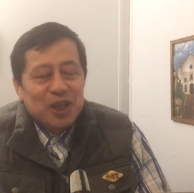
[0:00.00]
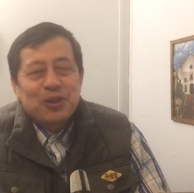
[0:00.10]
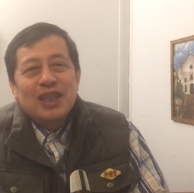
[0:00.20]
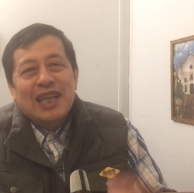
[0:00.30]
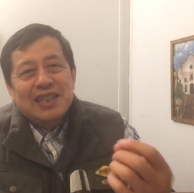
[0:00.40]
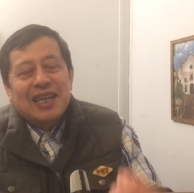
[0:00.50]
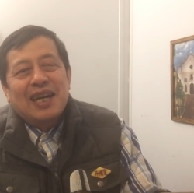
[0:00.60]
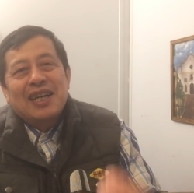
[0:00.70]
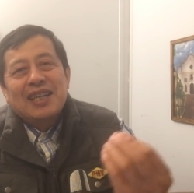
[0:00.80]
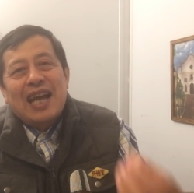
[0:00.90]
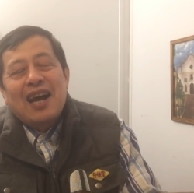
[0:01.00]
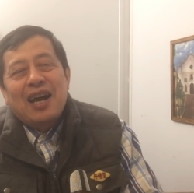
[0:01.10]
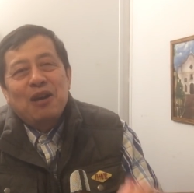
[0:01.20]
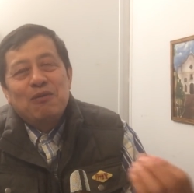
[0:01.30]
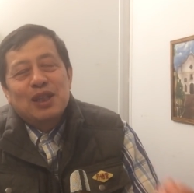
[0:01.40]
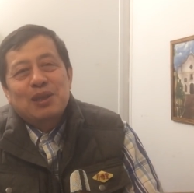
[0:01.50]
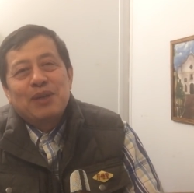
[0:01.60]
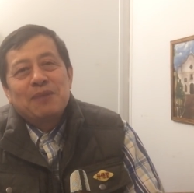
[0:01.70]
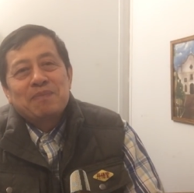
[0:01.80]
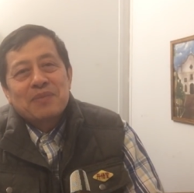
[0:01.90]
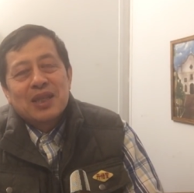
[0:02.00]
所以大家看看南韩为什么？